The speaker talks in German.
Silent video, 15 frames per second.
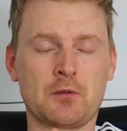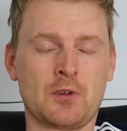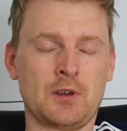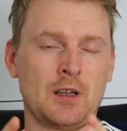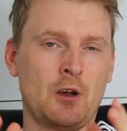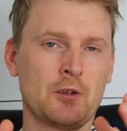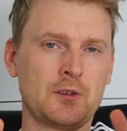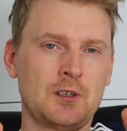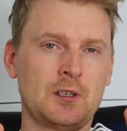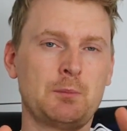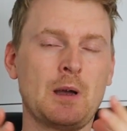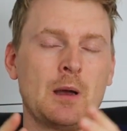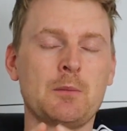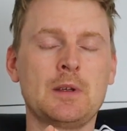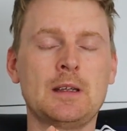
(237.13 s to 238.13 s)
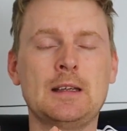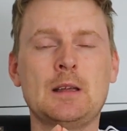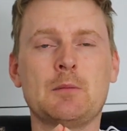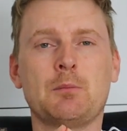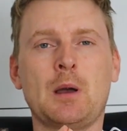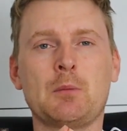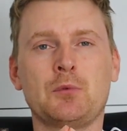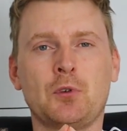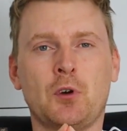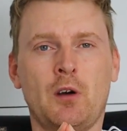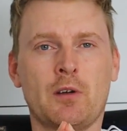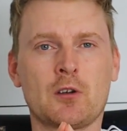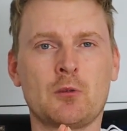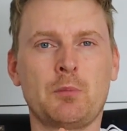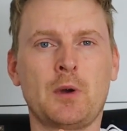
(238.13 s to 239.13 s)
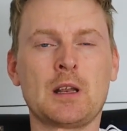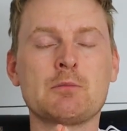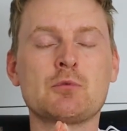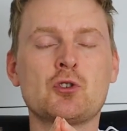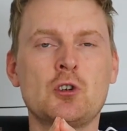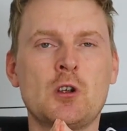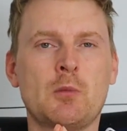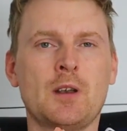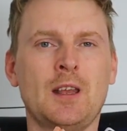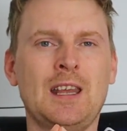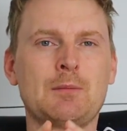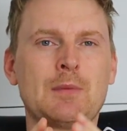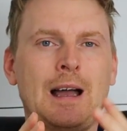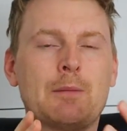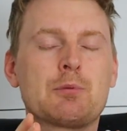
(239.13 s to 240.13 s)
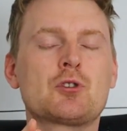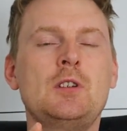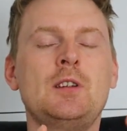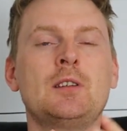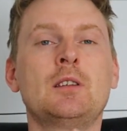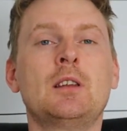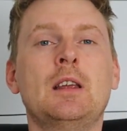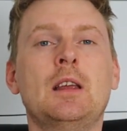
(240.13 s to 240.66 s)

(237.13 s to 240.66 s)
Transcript: Und genauso ist es beim, beim Torwart und bei dem Stürmer, der eben abschließen